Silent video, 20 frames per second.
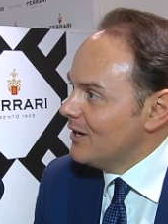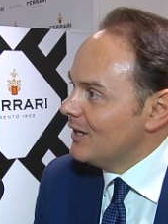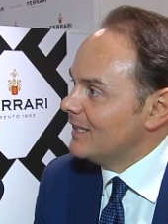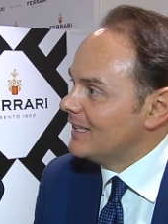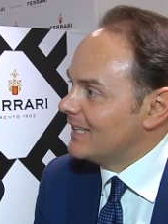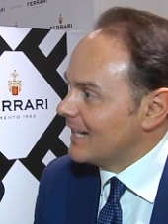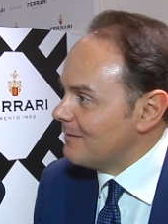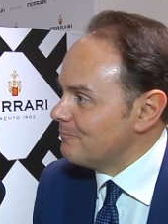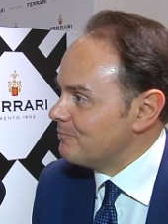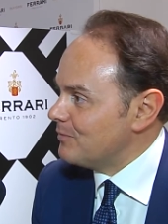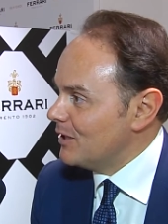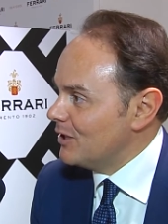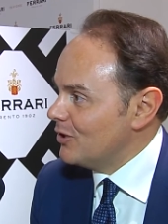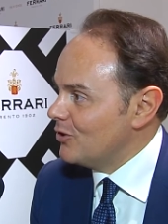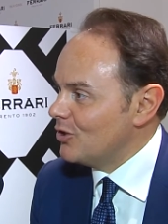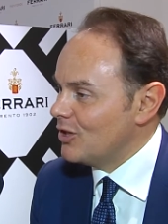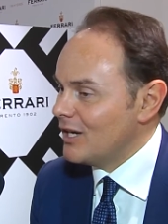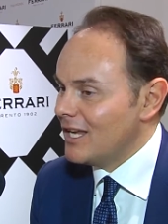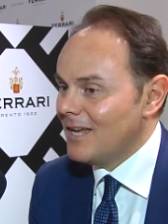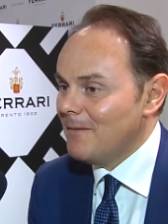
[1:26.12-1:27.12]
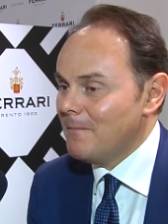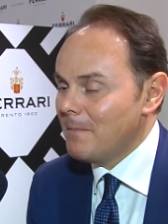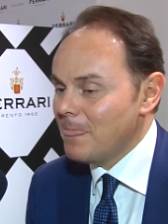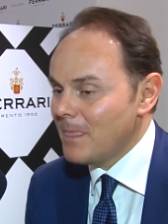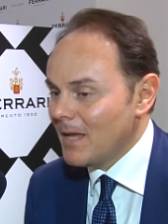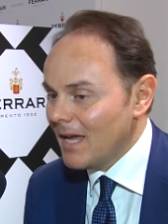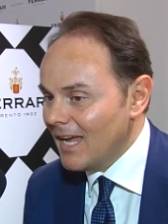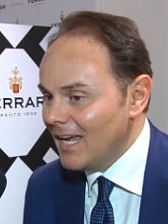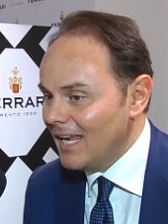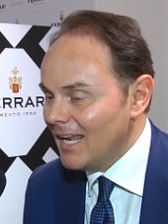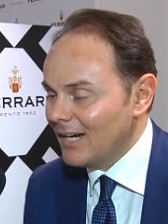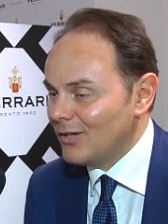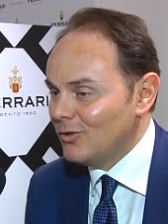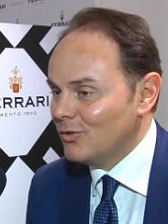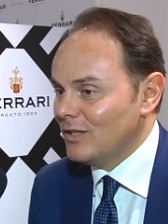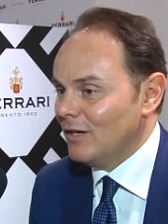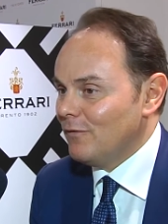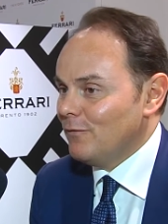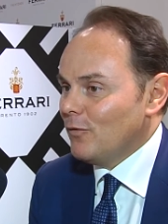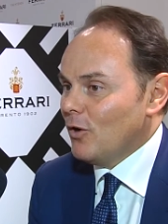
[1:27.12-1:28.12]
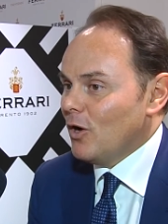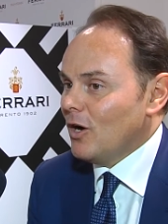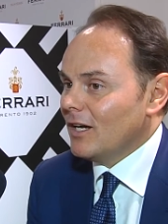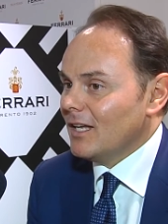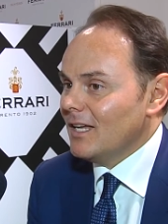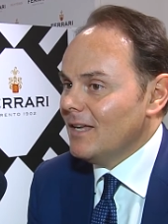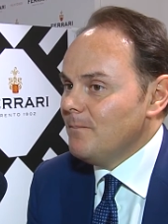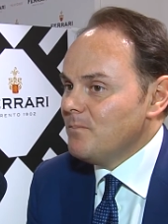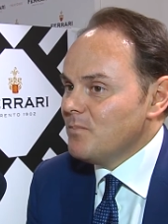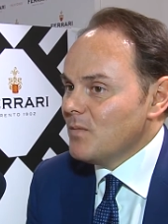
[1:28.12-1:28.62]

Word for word: il gran pienone e la coda fuori,